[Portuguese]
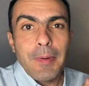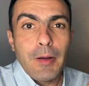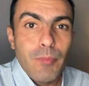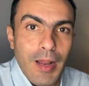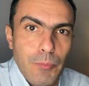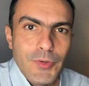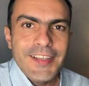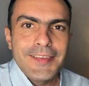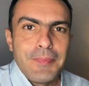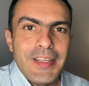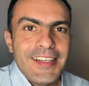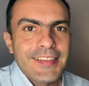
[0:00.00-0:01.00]
para acumular
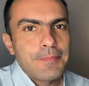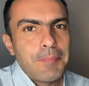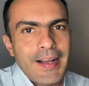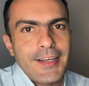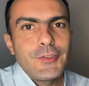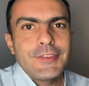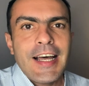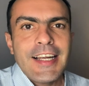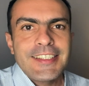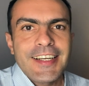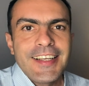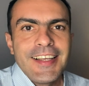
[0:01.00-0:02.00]
muitas milhas pagando
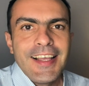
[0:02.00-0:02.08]
taxa?